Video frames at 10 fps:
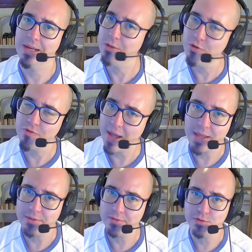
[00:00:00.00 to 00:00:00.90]
não
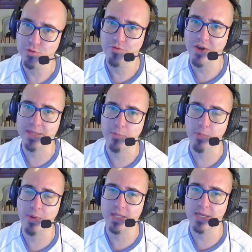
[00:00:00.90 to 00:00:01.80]
vai, não vai ter
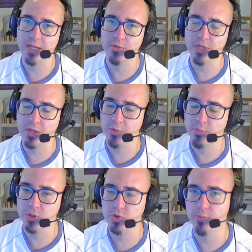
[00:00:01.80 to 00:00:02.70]
propaganda gratuita aqui no
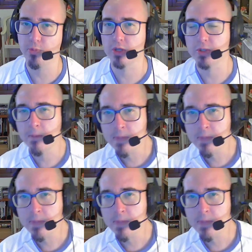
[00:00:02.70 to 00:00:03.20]
Pode Não Pode.